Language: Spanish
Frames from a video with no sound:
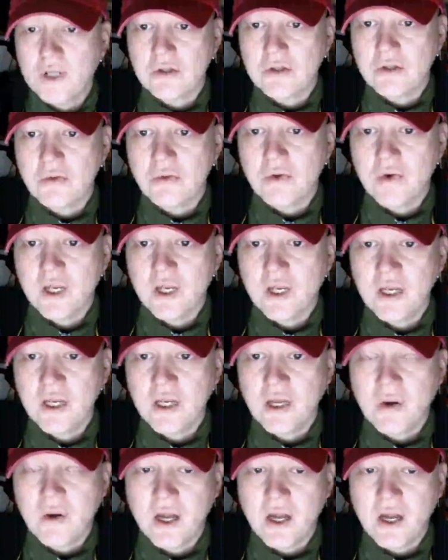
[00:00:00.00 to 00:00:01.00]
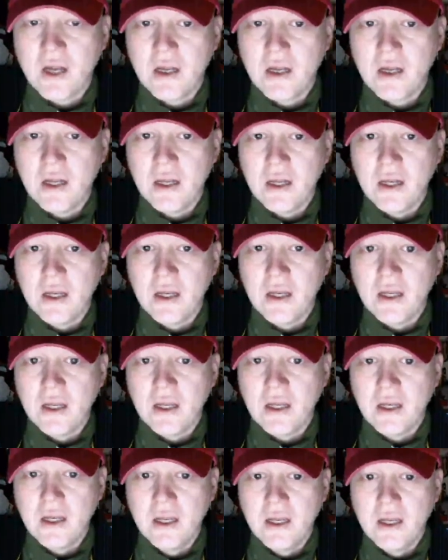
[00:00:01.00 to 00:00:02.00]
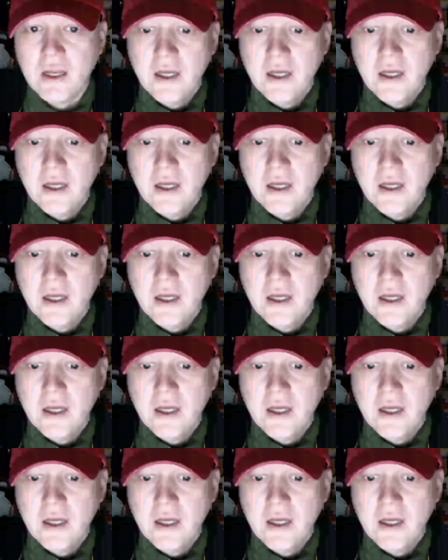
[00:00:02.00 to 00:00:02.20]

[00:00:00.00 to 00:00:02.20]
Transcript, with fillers: ¿Cómo lo quieres que lo haga el, el,